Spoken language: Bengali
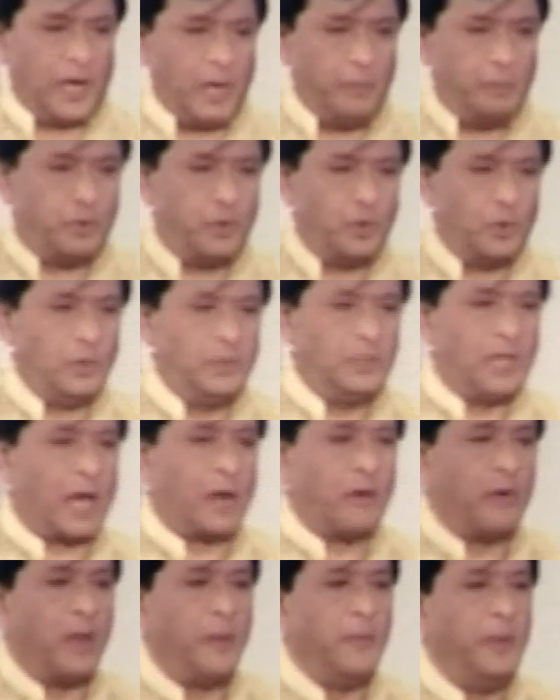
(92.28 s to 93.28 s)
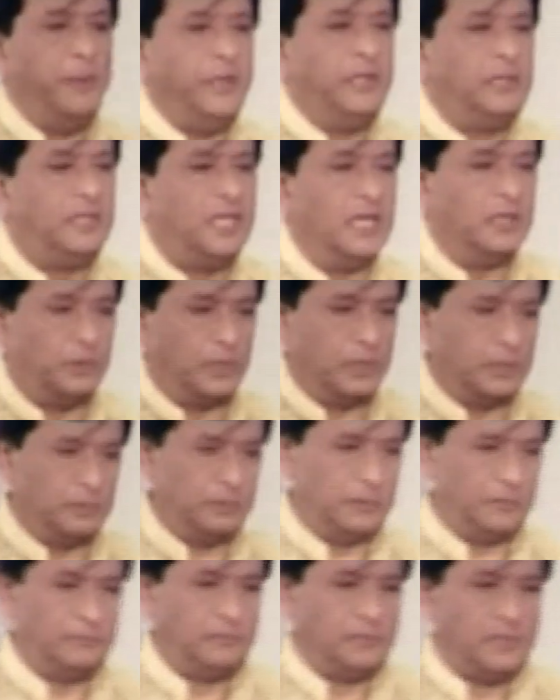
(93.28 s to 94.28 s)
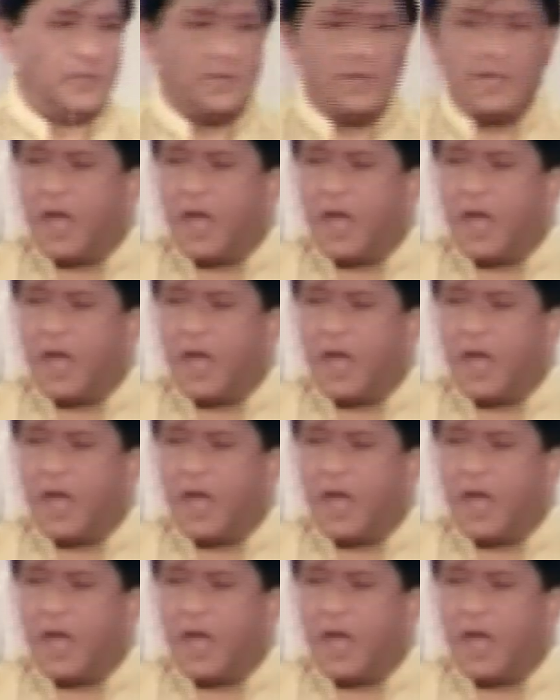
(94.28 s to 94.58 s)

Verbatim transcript: তোমার ওই ভুল ধারণাটা আমি মিথ্যে করে দেবো